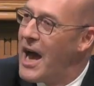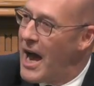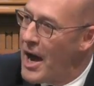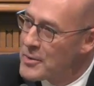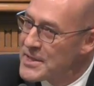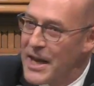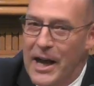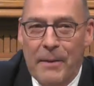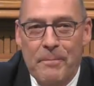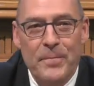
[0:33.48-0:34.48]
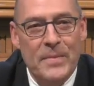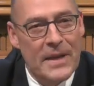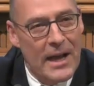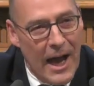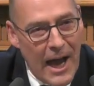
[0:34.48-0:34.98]
Ausgaben
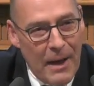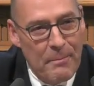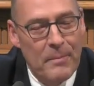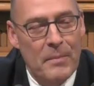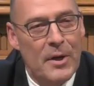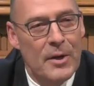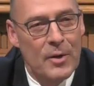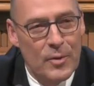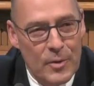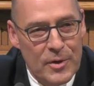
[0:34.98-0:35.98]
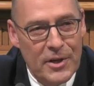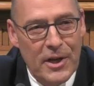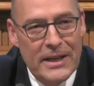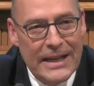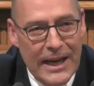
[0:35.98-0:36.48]
haben
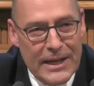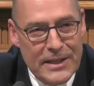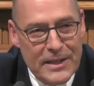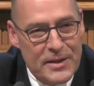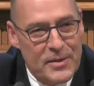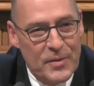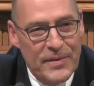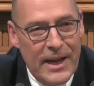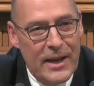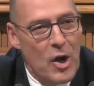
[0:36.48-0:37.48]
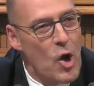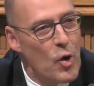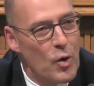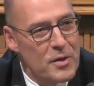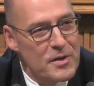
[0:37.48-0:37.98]
nüchtern gerechnet zu werden
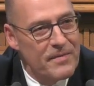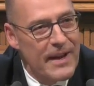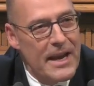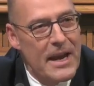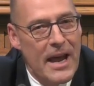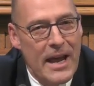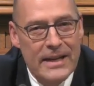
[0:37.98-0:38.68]
und wenn